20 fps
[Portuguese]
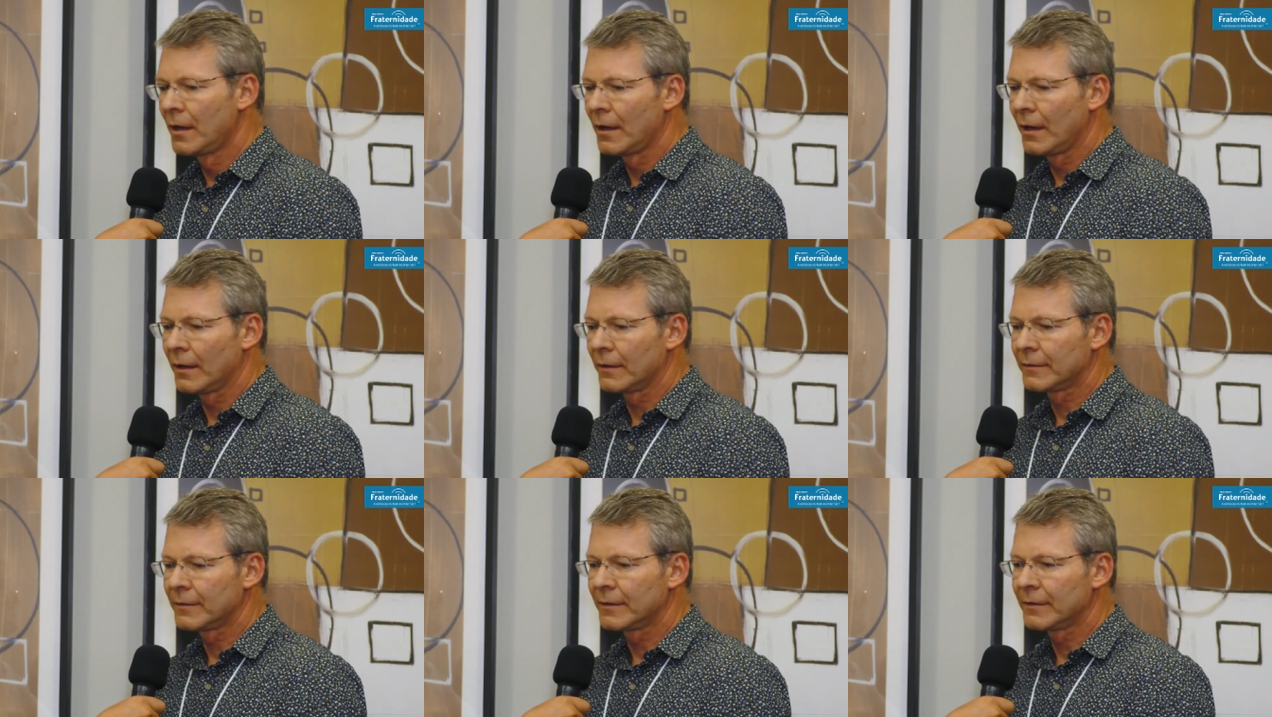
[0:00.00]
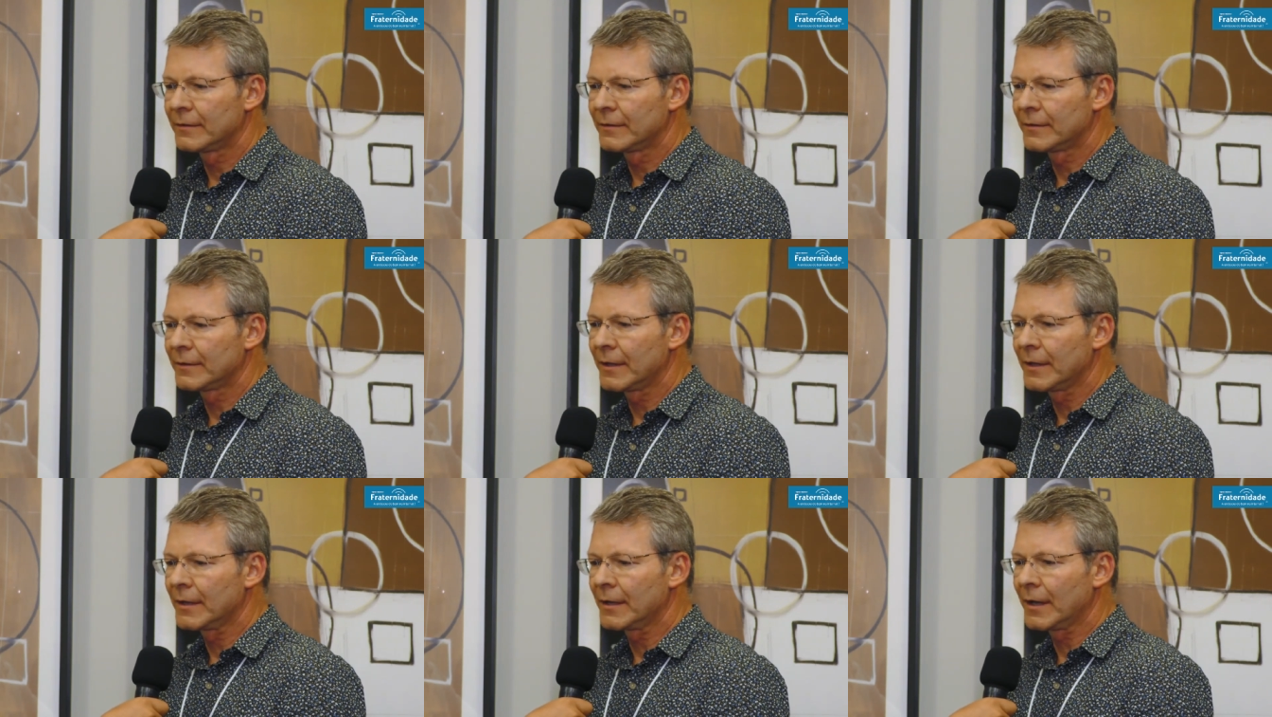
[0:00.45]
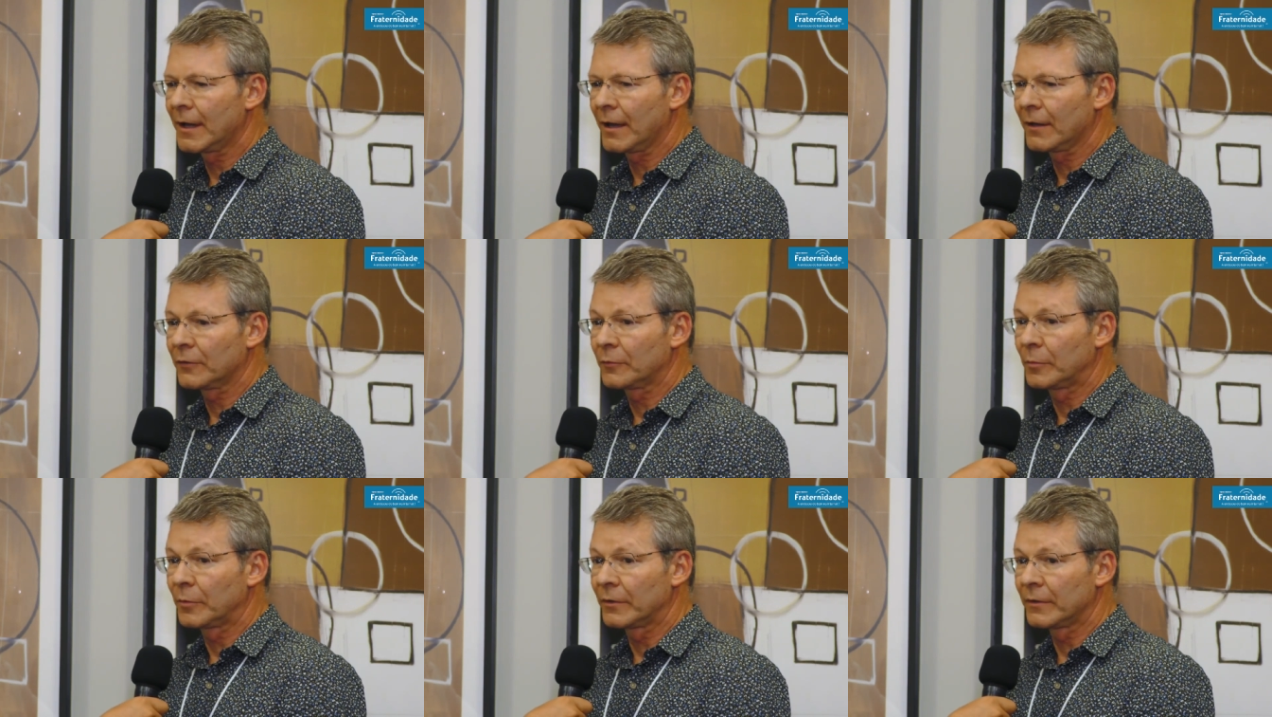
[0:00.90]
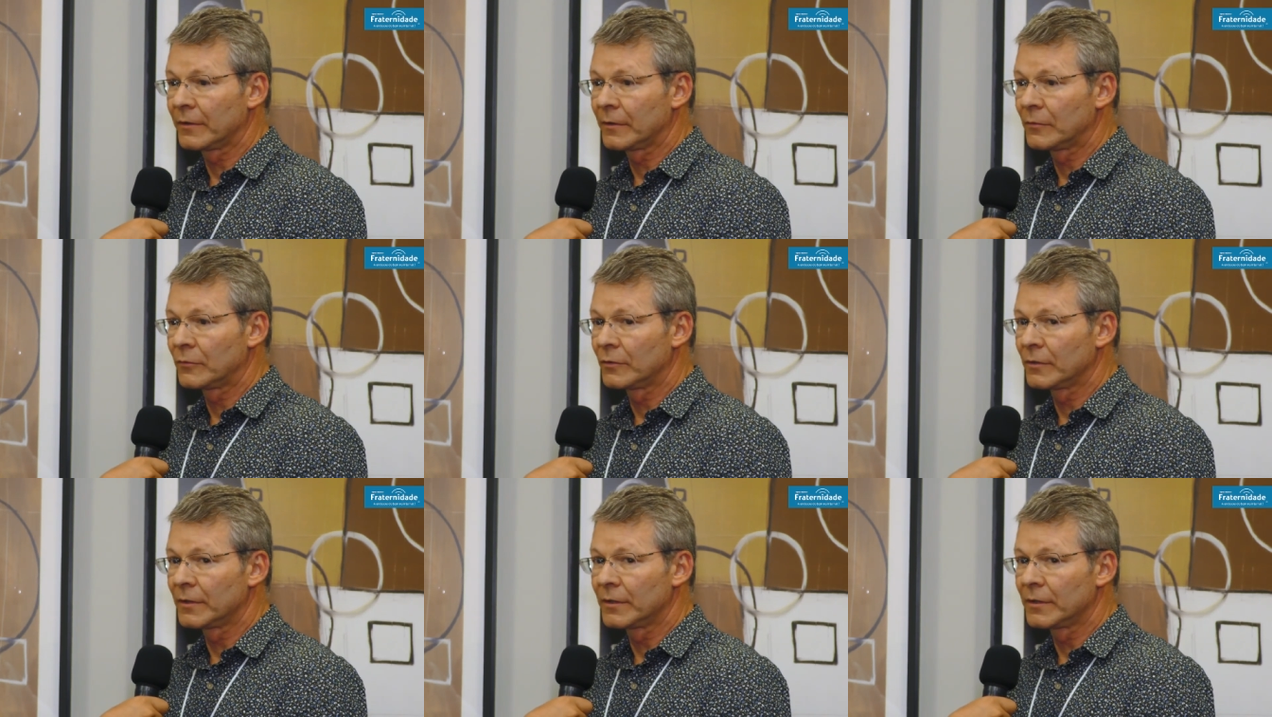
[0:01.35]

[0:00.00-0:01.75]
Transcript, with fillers: A gente tem casos, por exemplo, de